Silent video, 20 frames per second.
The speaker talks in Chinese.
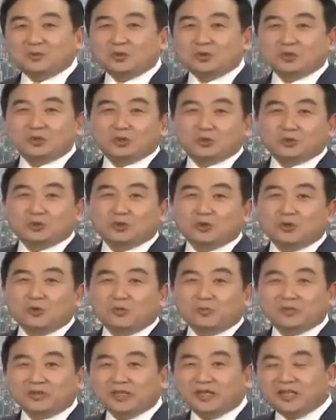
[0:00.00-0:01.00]
或者说我
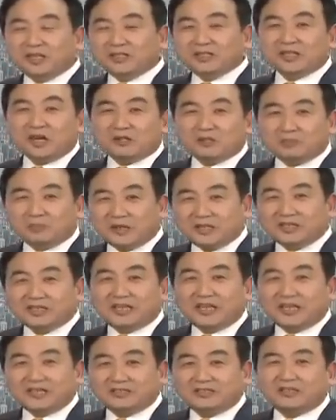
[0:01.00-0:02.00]
们听到被
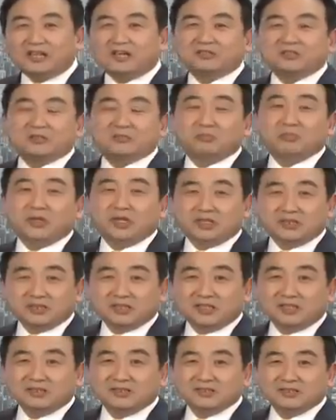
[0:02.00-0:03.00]
点到的名
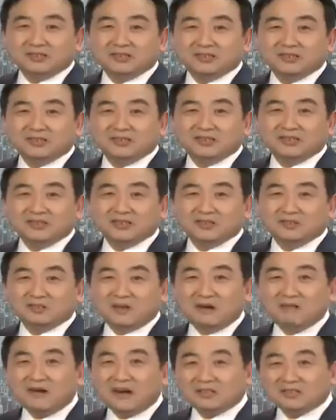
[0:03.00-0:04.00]
字，
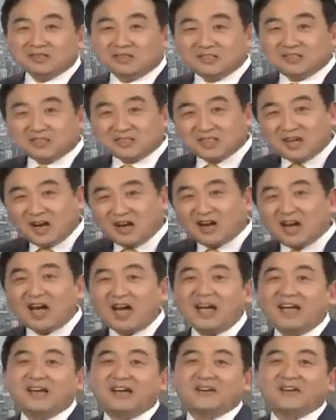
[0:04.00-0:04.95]
往往是上海，